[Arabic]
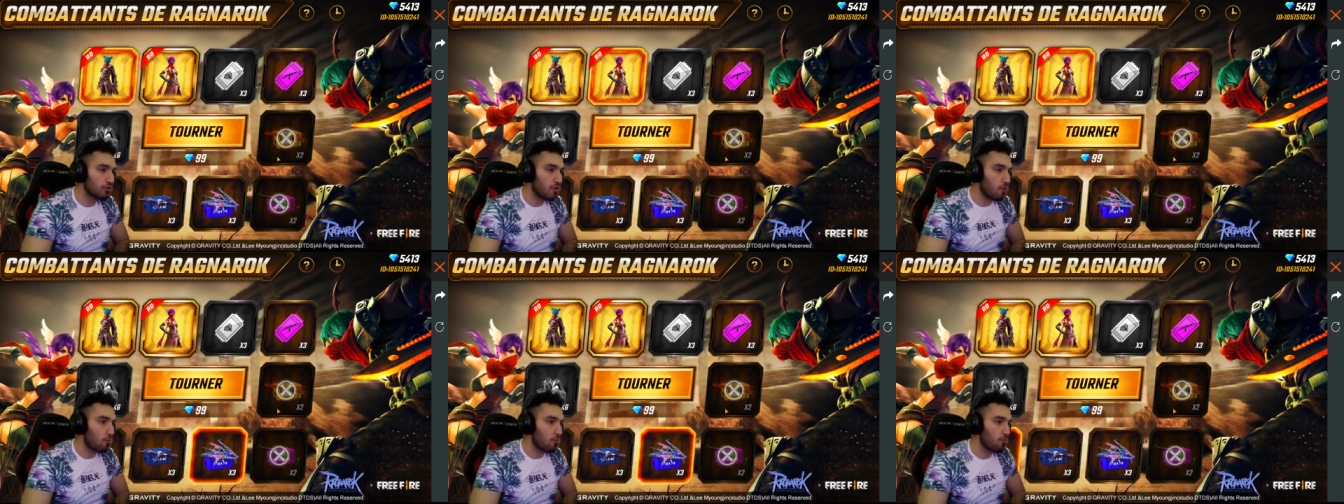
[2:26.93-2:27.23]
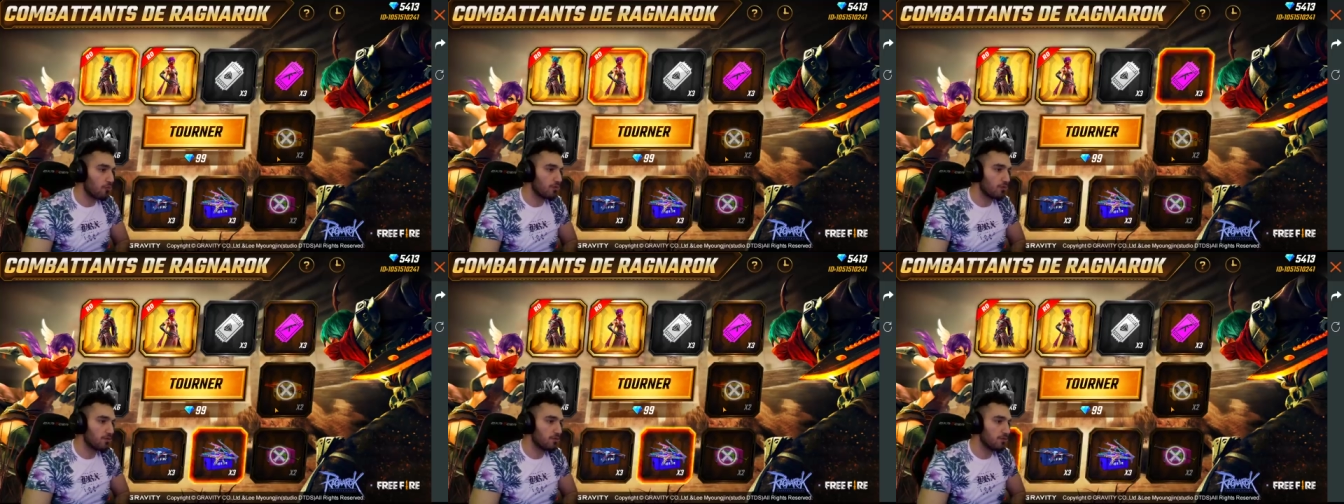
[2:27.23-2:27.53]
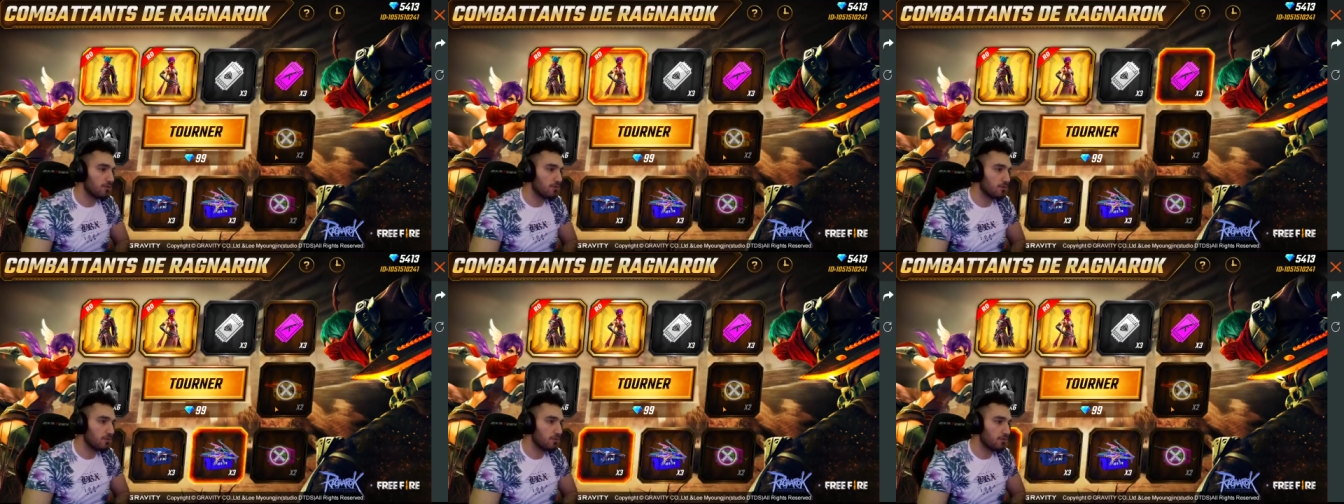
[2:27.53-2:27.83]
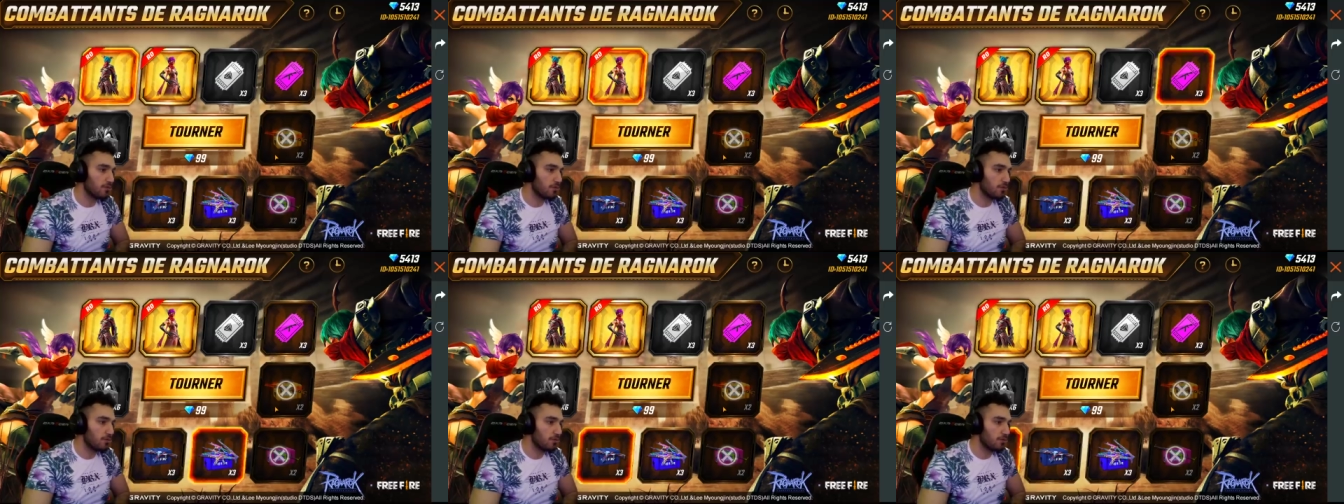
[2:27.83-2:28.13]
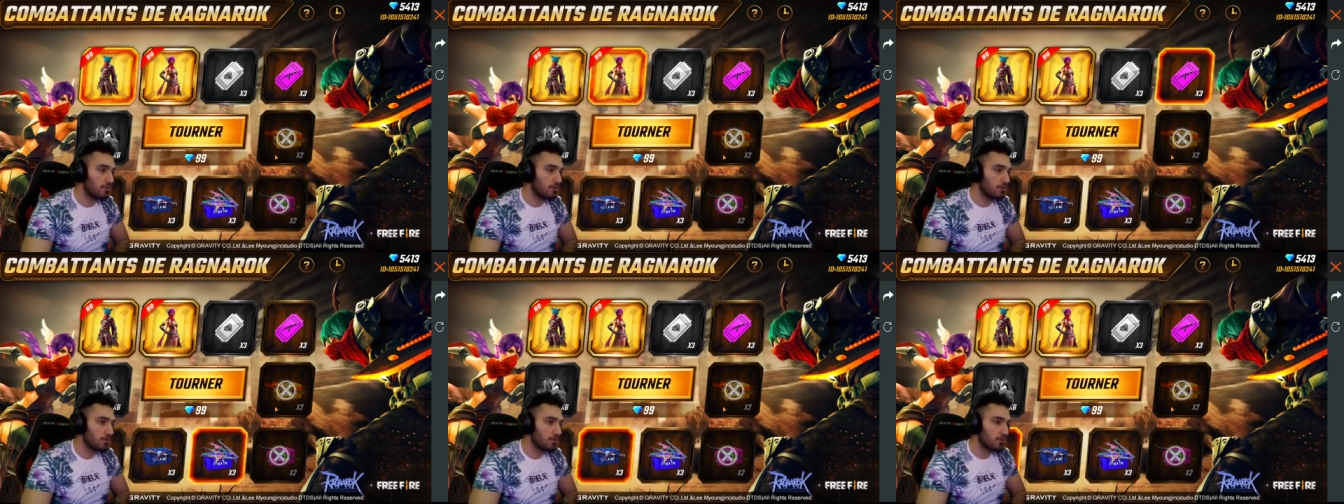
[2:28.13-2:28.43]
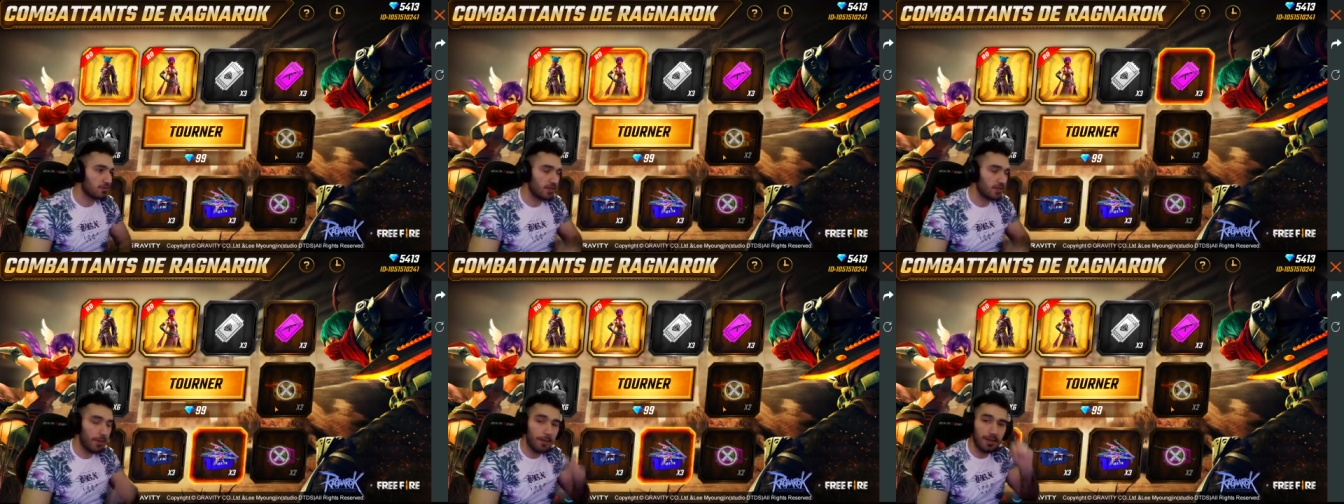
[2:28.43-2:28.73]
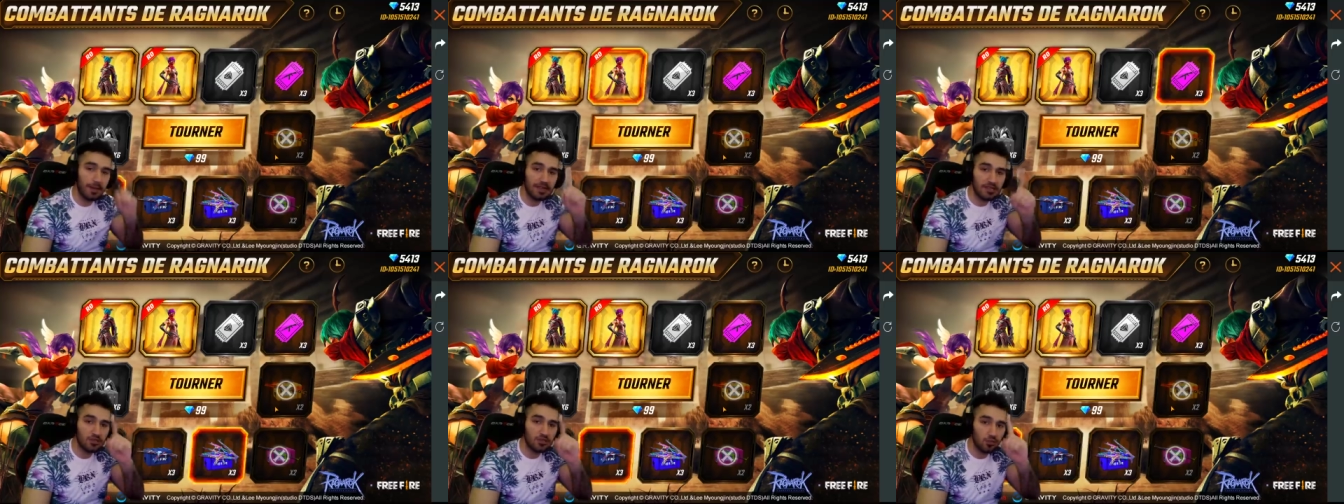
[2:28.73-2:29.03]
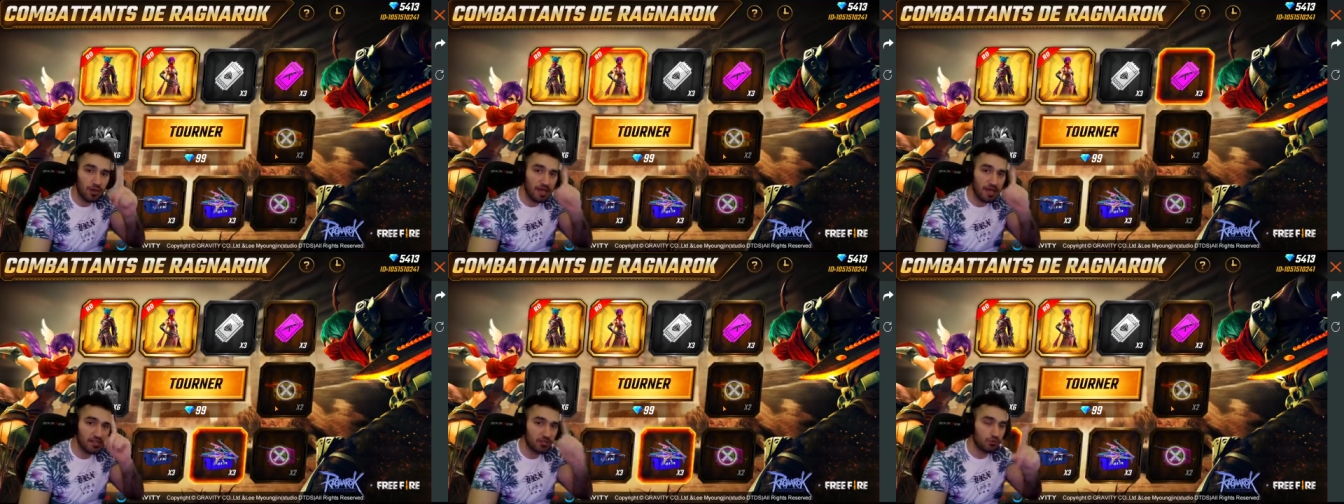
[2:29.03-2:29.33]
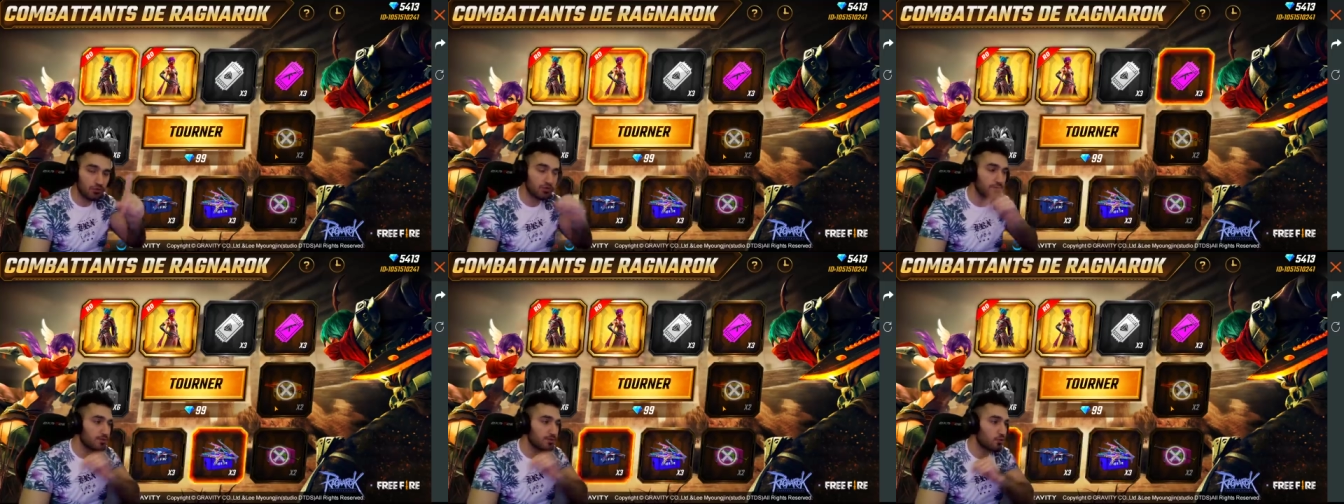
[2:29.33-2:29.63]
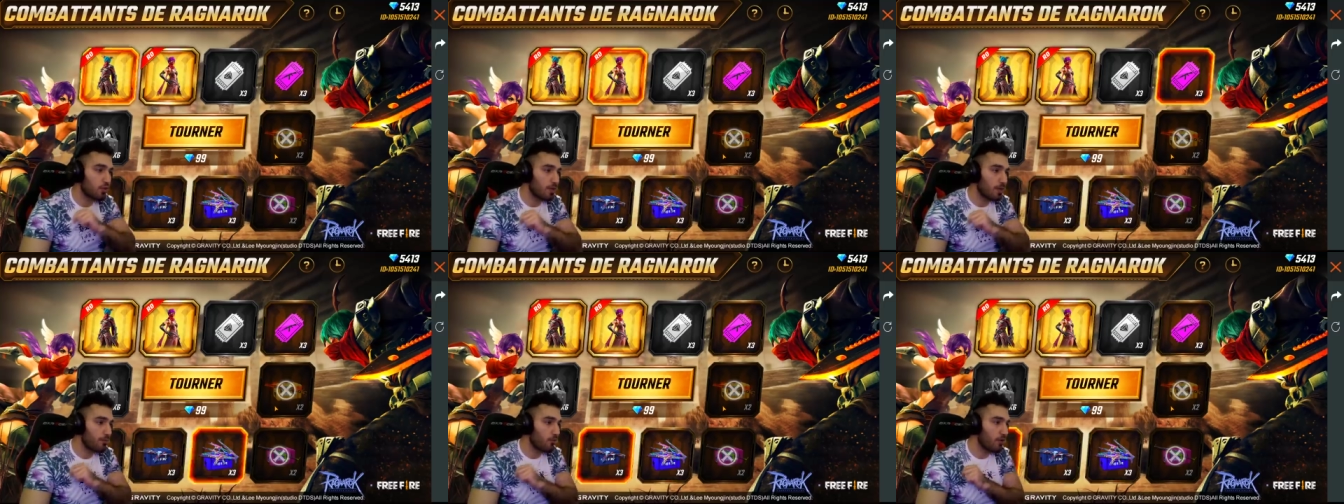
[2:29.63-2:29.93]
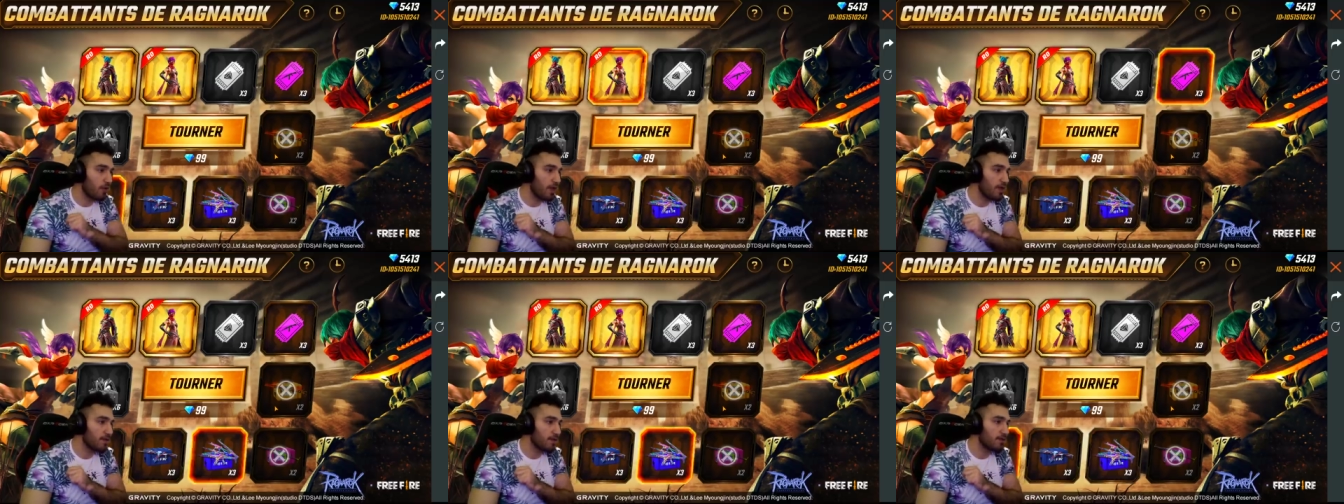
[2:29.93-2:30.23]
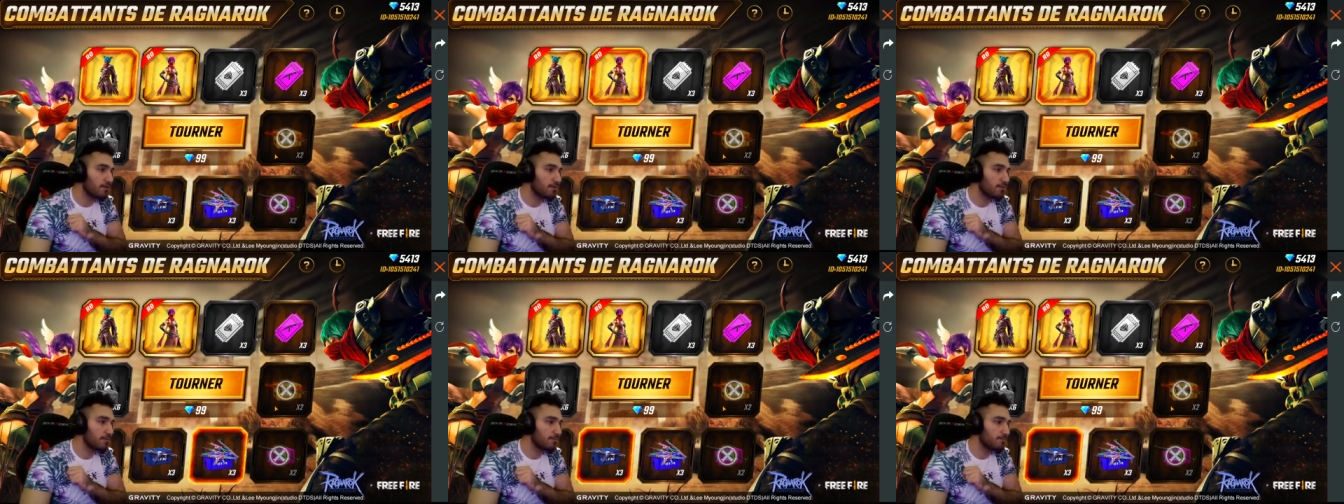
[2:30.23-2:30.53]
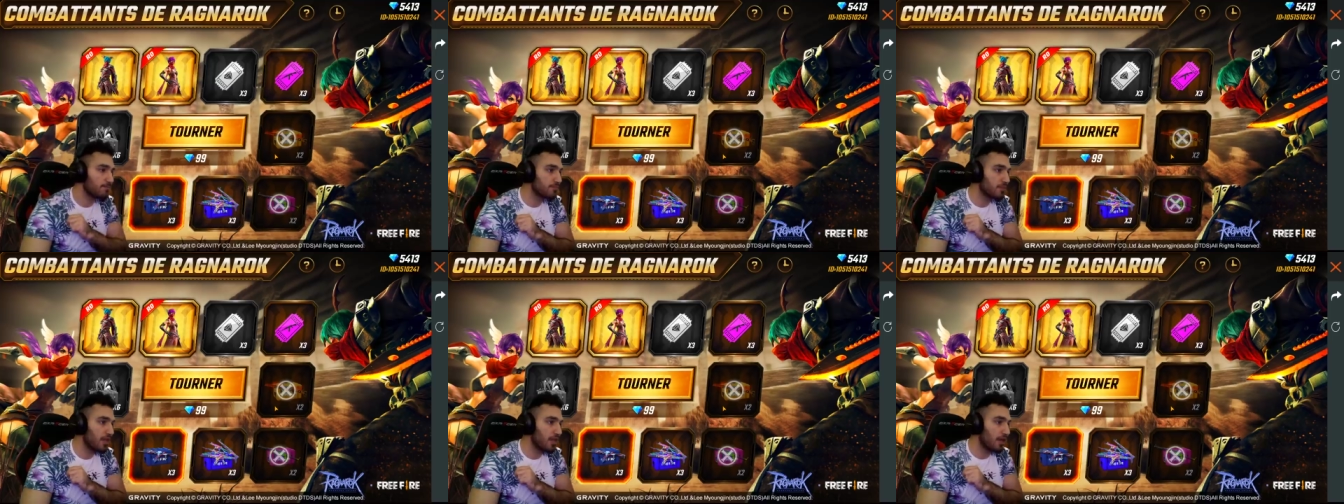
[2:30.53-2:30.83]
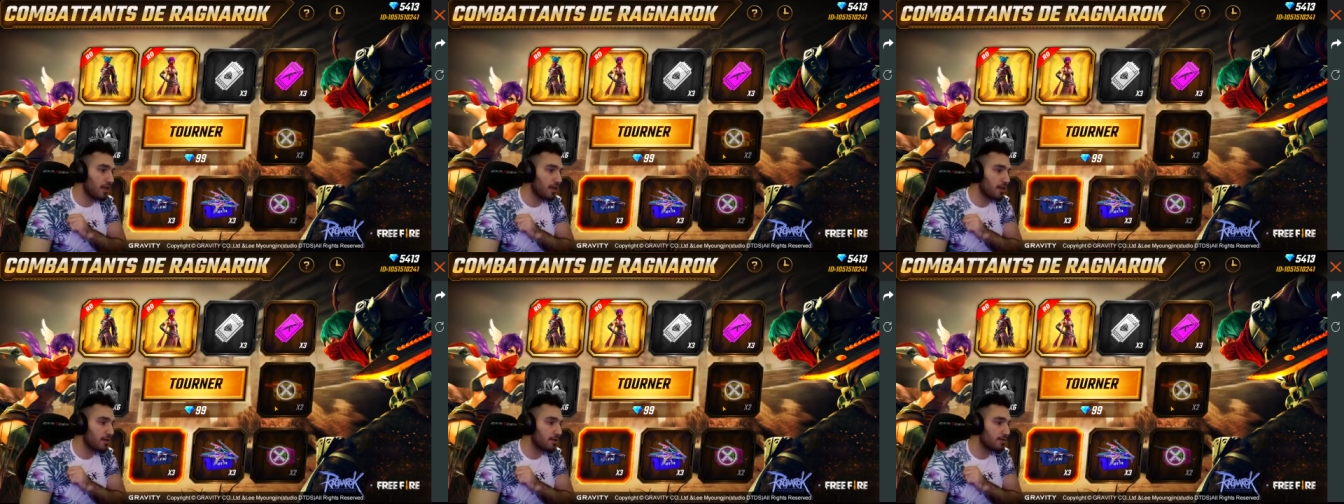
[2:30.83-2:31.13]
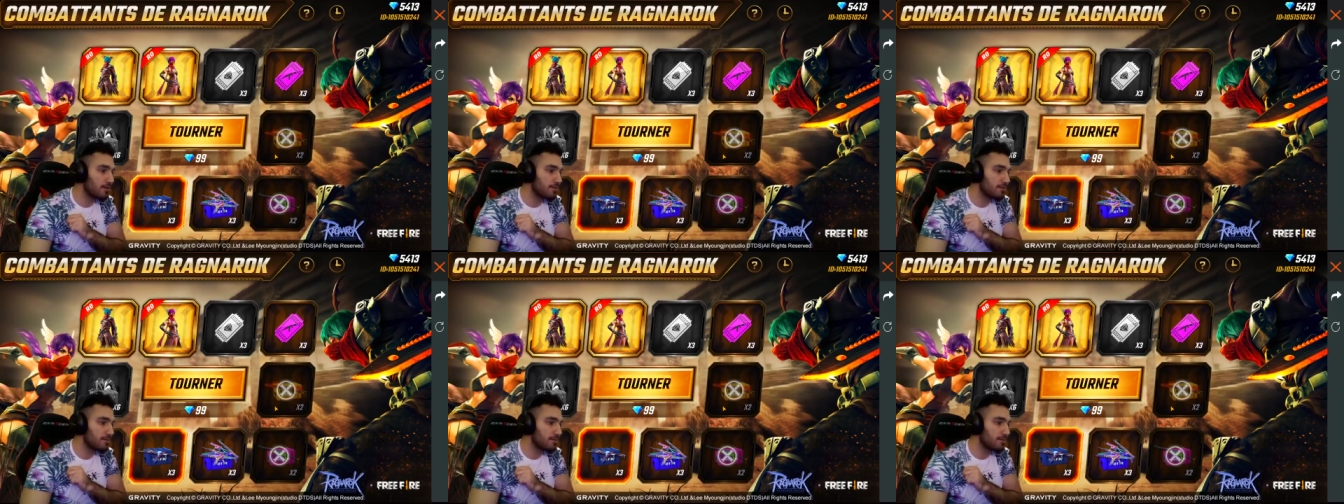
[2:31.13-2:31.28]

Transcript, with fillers: جو شباب لا تنسوا لايك شير وسبسكرايب اوكي يلا